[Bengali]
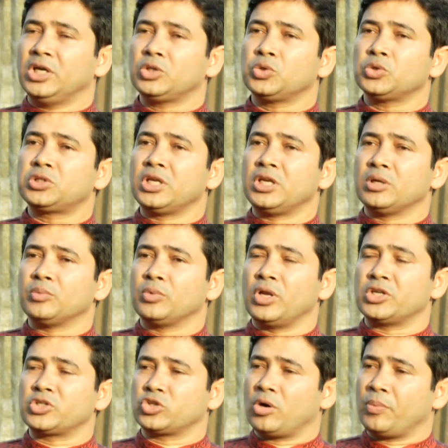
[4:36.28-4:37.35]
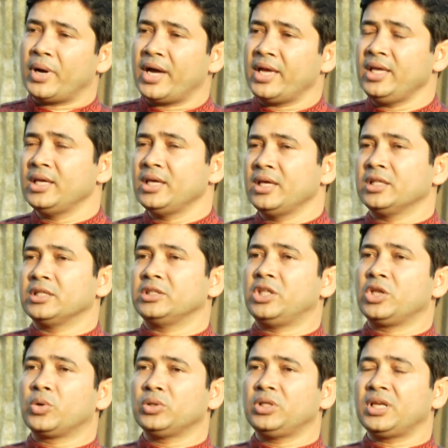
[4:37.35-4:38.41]
যেহেতু তৃণমূলের সবাই
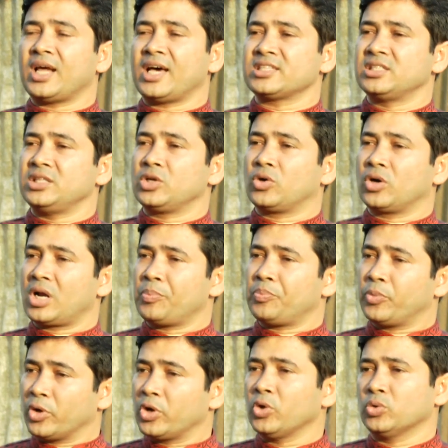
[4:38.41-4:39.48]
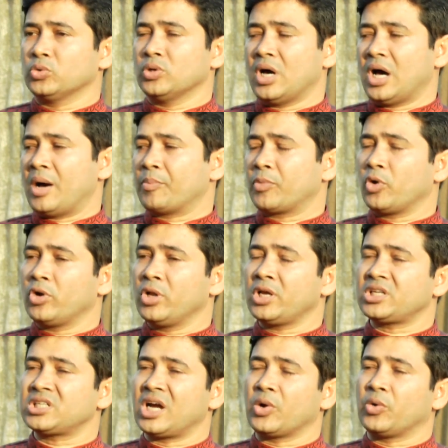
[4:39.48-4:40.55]
দীর্ঘদিন রাজনীতি করার পরেও আমরা অনেক
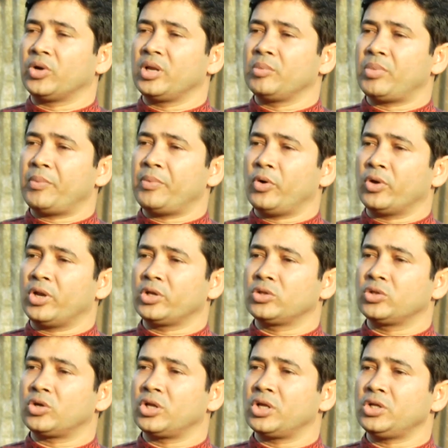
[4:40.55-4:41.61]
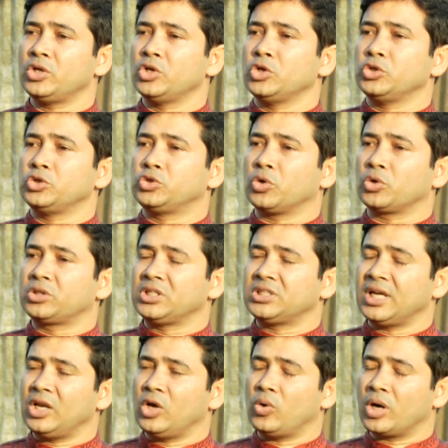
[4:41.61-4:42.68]
সাংগঠনিকভাবে অনেক ধরনের
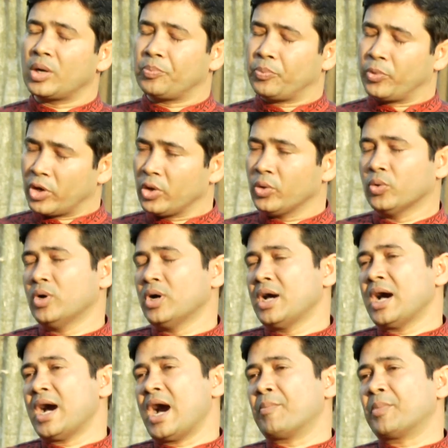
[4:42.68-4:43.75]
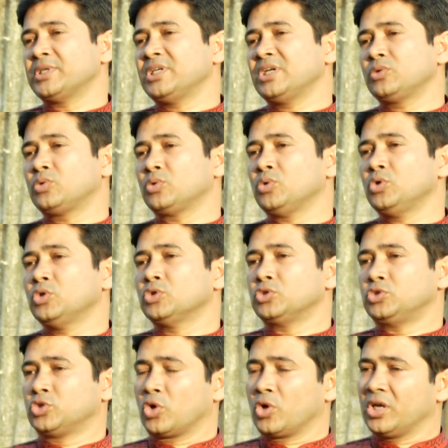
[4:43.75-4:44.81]
শক্তিশালী হওয়ার পরেও আমরা যেহেতু
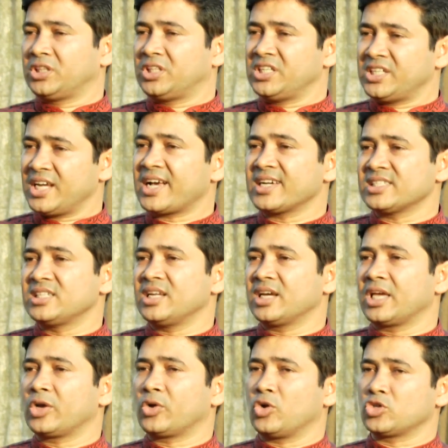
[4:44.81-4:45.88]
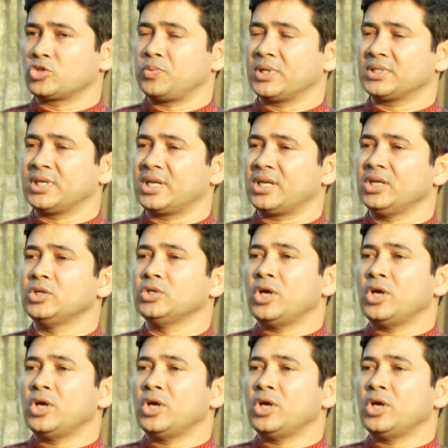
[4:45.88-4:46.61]
জননেত্রী শেখ হাসিনাকে কক্সবাজার